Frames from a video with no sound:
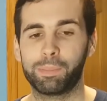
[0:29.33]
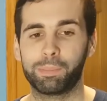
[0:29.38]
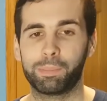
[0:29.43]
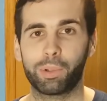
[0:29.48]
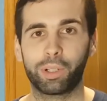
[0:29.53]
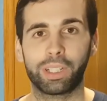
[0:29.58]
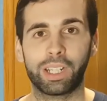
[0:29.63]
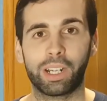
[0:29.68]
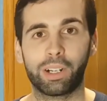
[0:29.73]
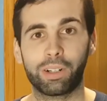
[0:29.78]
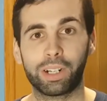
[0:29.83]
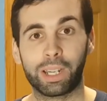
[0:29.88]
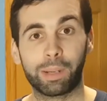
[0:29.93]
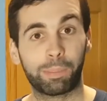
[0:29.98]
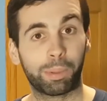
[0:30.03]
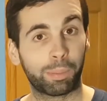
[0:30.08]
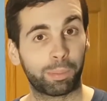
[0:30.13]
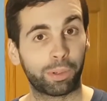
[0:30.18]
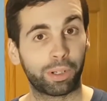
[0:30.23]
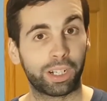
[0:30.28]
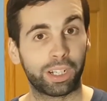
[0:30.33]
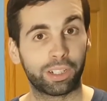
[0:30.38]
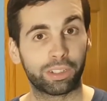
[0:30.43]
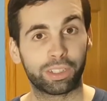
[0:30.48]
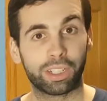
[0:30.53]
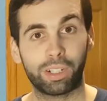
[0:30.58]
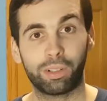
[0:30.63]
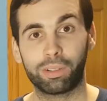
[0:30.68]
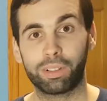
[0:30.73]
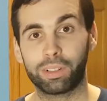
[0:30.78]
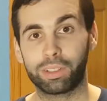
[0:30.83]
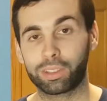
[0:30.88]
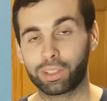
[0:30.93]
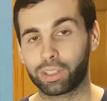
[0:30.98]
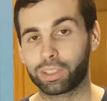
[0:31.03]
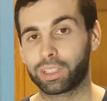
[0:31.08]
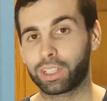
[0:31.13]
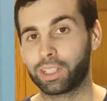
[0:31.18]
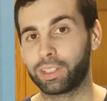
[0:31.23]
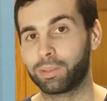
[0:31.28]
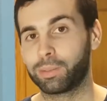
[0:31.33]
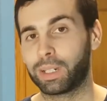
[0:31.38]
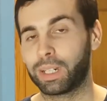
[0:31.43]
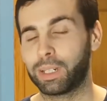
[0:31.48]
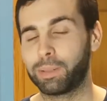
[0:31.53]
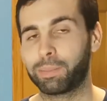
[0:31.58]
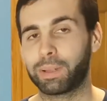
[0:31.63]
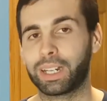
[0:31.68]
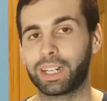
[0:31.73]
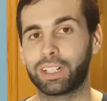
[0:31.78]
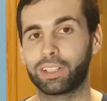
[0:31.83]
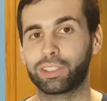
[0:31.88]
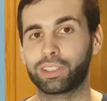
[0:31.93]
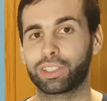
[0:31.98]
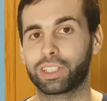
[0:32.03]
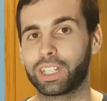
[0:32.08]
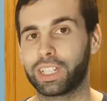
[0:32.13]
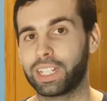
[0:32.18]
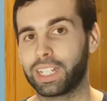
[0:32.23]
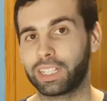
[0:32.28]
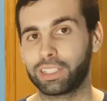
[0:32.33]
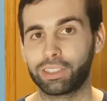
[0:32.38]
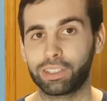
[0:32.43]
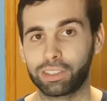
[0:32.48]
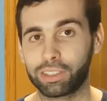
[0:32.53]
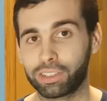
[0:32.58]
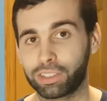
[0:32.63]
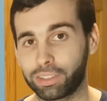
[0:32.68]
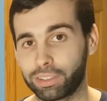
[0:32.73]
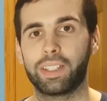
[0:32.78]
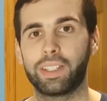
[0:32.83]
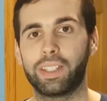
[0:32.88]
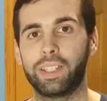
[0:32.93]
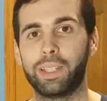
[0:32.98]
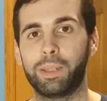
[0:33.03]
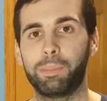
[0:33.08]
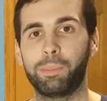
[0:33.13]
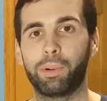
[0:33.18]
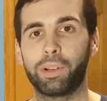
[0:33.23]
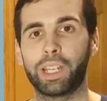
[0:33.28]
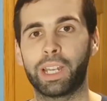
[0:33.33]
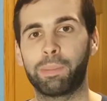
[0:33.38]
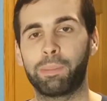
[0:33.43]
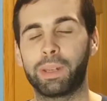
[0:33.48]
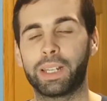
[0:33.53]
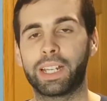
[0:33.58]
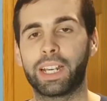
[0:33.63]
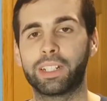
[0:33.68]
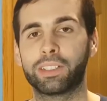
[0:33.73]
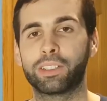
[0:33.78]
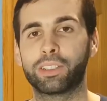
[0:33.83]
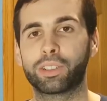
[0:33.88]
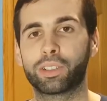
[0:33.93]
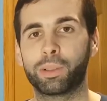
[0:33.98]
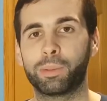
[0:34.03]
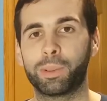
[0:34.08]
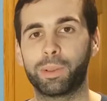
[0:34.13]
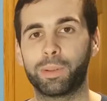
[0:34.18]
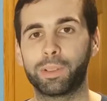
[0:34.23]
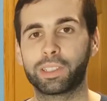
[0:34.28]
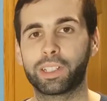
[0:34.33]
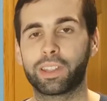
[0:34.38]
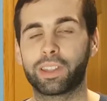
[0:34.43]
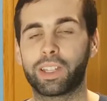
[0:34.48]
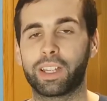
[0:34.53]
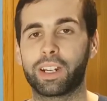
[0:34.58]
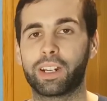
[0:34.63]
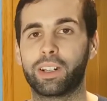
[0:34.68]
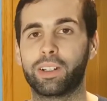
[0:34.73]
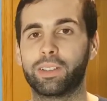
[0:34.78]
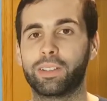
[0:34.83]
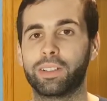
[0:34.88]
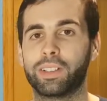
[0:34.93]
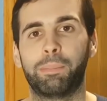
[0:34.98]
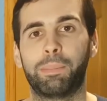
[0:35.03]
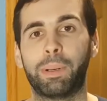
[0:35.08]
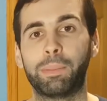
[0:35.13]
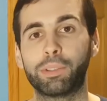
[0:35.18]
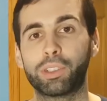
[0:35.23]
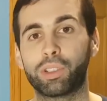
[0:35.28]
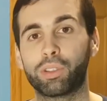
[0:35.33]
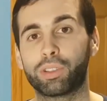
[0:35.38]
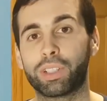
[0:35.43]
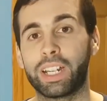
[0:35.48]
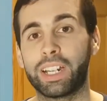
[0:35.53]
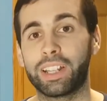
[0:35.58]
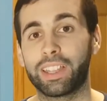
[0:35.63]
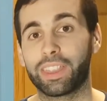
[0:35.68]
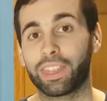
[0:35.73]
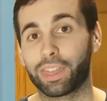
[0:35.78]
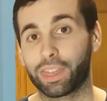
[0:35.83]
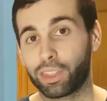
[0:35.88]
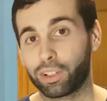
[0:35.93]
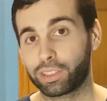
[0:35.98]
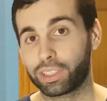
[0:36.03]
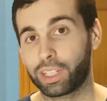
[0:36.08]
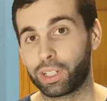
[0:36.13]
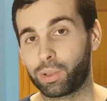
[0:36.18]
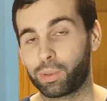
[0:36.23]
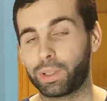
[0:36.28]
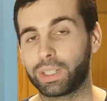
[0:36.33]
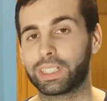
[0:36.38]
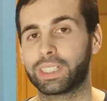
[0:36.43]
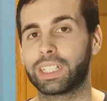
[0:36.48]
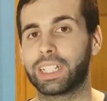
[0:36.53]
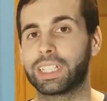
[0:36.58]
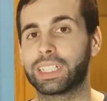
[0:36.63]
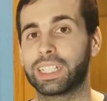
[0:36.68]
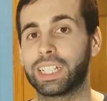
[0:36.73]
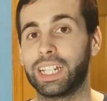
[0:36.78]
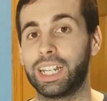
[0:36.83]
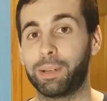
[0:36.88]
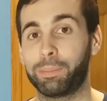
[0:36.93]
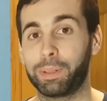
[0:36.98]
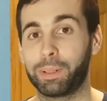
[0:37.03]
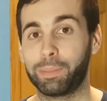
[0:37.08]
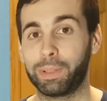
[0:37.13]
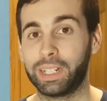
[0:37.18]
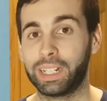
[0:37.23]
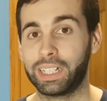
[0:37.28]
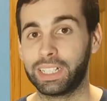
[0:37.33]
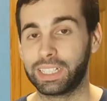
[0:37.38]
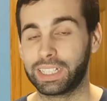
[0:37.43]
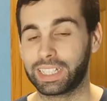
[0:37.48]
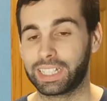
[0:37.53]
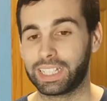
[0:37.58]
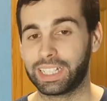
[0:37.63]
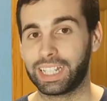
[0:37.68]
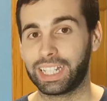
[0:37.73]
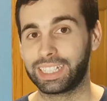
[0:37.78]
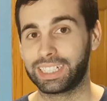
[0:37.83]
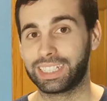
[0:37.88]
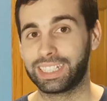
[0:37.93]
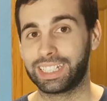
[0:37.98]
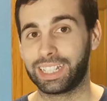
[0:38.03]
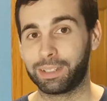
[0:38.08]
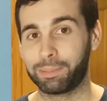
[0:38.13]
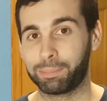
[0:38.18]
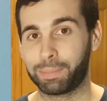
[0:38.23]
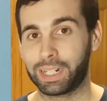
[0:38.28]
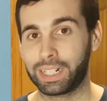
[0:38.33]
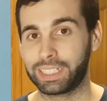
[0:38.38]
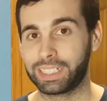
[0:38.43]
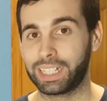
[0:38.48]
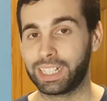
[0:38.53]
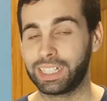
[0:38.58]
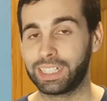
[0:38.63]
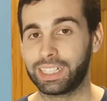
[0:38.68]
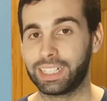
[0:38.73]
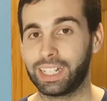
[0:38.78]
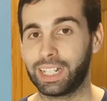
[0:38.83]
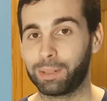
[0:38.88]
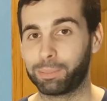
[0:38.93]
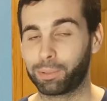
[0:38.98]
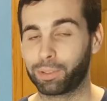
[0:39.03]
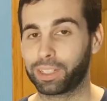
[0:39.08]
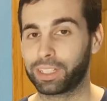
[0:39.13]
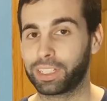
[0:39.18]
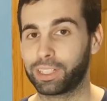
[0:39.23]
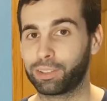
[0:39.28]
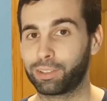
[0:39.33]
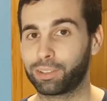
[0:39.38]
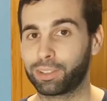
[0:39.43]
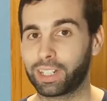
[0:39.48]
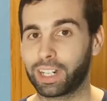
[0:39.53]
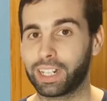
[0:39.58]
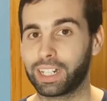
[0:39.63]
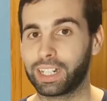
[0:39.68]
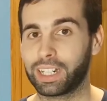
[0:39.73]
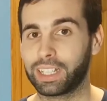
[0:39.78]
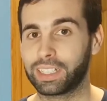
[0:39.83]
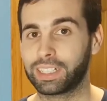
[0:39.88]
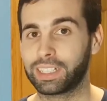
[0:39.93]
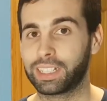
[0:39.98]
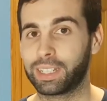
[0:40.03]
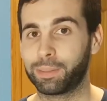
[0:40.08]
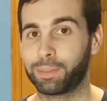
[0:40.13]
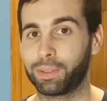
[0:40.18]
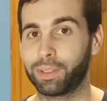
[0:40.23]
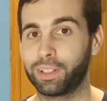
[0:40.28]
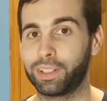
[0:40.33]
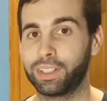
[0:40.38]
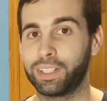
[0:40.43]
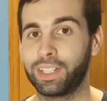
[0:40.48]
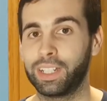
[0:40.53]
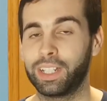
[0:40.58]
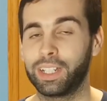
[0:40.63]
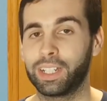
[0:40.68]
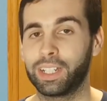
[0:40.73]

voy ahora a proponeros el sorteo, ¿vale? Para los 500 y voy a explicaros cómo vamos a hacerlo. Vamos a usar dos encuestas. La primera, que ya está en marcha y la podéis encontrar en la descripción,